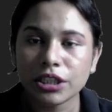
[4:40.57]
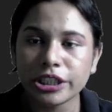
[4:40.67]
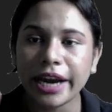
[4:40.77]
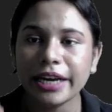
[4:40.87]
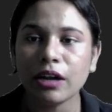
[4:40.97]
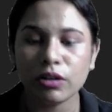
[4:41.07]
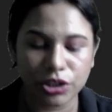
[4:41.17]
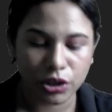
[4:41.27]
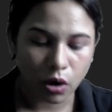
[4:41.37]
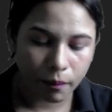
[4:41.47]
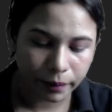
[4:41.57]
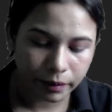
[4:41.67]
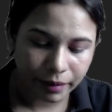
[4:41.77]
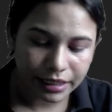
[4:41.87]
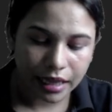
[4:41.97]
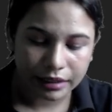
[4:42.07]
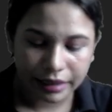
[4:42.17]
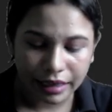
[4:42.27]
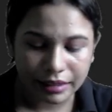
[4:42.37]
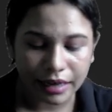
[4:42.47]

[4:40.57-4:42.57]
সেইটা হচ্ছে কমপ্লিমেন্ট আ থিং